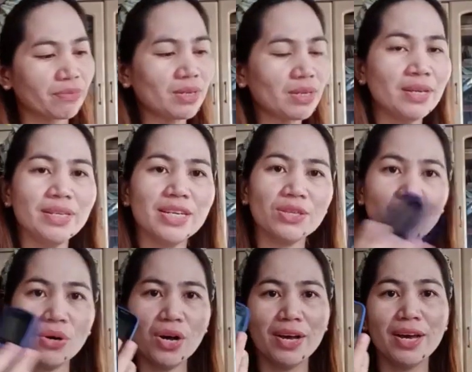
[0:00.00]

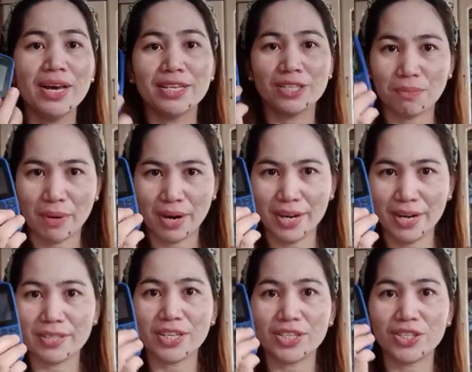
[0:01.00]
dito,
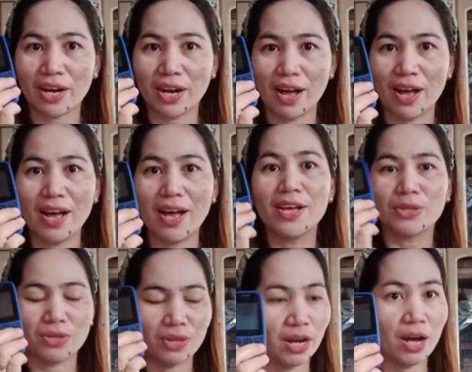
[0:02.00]
smart at saka
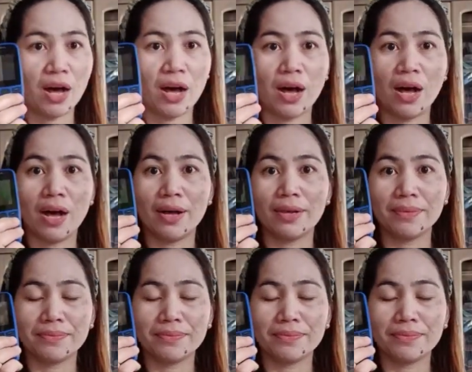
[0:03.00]
uh,